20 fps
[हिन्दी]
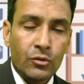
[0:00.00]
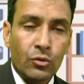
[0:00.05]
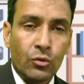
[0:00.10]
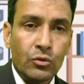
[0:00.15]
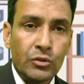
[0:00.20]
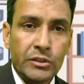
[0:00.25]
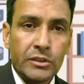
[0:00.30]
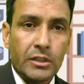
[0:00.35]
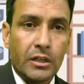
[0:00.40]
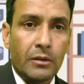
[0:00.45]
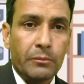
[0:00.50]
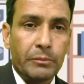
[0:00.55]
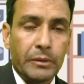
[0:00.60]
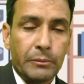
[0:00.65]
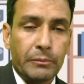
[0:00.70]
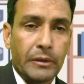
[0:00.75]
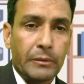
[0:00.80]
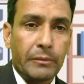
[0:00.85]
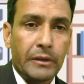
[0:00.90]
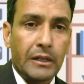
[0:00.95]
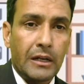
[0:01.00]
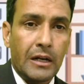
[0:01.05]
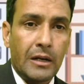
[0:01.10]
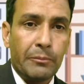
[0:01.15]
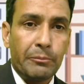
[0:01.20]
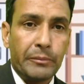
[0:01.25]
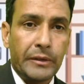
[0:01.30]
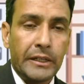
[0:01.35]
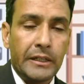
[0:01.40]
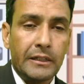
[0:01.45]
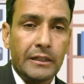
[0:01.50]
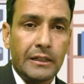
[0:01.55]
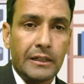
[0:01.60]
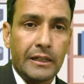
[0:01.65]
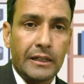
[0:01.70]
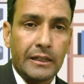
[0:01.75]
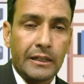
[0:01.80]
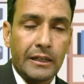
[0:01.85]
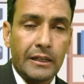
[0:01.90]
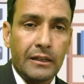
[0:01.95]
तो उस स्टाम्प पेपर पर आप प्रिंट
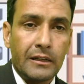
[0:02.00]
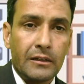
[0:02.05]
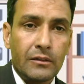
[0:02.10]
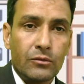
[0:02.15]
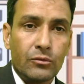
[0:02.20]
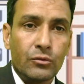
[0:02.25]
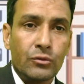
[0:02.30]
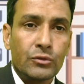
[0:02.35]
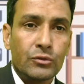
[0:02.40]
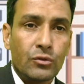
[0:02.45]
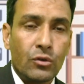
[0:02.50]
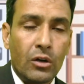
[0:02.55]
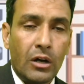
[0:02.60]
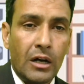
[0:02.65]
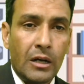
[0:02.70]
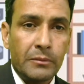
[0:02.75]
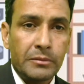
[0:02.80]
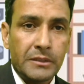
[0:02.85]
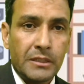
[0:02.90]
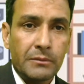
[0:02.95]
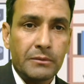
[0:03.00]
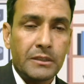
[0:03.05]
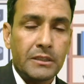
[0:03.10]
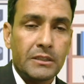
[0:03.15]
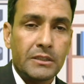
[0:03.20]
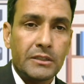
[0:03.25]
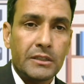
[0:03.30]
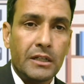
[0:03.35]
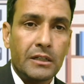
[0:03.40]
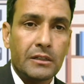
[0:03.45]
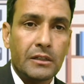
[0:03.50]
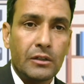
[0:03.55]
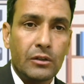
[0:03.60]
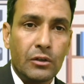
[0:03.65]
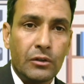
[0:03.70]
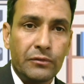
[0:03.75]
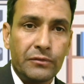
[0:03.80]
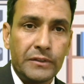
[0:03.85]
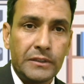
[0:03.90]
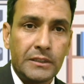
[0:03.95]
लेके उसको आप सब रजिस्ट्रार के
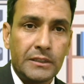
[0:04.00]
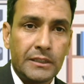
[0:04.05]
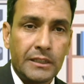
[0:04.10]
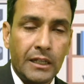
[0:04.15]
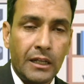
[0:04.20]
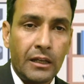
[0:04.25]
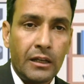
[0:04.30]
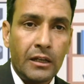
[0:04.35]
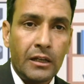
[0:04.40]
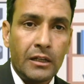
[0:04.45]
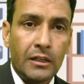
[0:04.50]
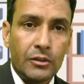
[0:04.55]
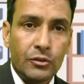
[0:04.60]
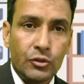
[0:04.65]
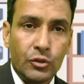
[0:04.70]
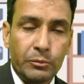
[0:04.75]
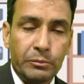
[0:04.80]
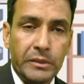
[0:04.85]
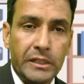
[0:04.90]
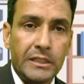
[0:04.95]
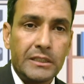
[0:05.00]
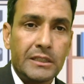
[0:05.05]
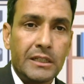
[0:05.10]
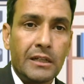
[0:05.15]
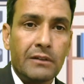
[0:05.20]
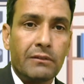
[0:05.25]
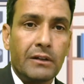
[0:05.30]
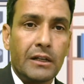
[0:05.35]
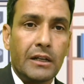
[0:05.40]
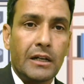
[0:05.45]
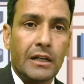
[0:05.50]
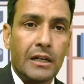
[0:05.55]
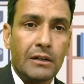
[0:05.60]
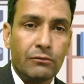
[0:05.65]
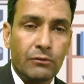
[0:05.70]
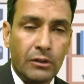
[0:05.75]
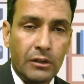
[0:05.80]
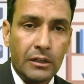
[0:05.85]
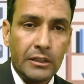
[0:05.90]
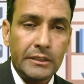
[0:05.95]
ऑफिस से जो बेचने वाला है
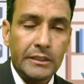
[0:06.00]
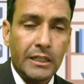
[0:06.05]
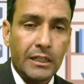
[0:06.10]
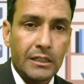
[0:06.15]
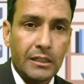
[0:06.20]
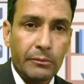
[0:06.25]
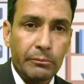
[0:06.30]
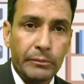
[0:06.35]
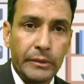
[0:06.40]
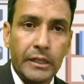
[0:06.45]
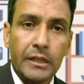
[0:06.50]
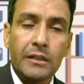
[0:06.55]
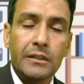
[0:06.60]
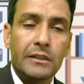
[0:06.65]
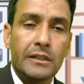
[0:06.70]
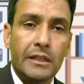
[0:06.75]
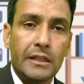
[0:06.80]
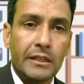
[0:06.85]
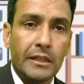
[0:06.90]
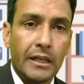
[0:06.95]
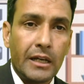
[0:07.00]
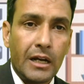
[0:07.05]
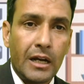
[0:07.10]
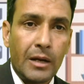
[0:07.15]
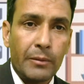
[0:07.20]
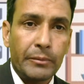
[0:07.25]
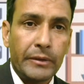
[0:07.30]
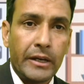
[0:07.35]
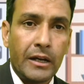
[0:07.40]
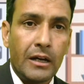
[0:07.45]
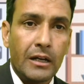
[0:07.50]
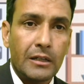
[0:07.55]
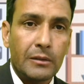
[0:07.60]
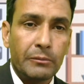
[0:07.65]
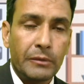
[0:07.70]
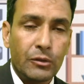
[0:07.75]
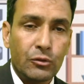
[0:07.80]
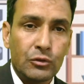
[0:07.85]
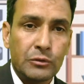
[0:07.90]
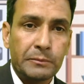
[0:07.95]
वहाँ जाके बयान दे के आपके हक
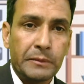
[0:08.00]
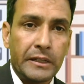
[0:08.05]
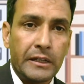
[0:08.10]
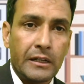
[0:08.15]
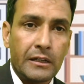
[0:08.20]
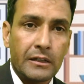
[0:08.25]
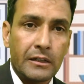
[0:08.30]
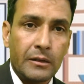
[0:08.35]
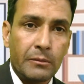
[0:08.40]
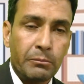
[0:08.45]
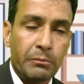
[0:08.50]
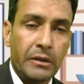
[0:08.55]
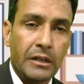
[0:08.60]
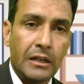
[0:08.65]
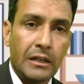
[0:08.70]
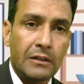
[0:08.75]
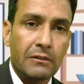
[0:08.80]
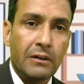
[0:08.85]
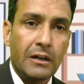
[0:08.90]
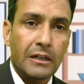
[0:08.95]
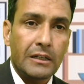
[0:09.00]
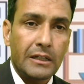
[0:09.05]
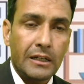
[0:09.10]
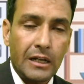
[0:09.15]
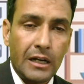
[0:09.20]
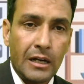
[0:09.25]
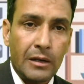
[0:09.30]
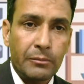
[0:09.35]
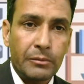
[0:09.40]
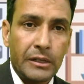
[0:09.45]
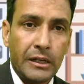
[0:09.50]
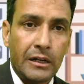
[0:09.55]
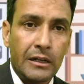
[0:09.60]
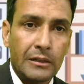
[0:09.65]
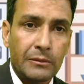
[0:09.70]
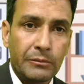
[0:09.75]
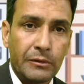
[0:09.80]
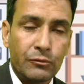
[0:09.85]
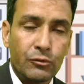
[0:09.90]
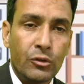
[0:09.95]
में उस पर एक नंबर लगवा के आपके
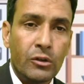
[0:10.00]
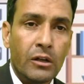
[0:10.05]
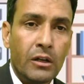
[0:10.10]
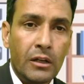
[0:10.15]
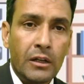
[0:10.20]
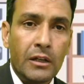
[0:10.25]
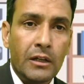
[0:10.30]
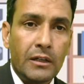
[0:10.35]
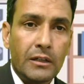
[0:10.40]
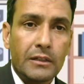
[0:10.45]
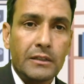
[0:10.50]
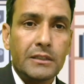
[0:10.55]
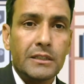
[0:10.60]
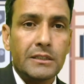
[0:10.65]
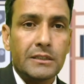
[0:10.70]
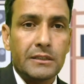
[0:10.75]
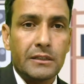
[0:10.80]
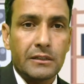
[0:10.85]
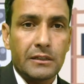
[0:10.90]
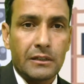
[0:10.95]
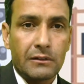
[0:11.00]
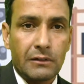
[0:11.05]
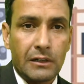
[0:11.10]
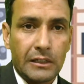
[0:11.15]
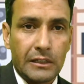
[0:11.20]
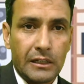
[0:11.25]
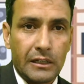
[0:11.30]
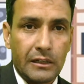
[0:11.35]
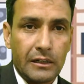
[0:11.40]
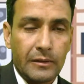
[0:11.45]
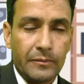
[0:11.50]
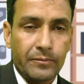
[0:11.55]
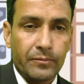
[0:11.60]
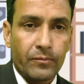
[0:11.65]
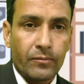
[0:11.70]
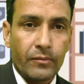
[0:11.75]
हक में वो रजिस्टर्ड करवा देगा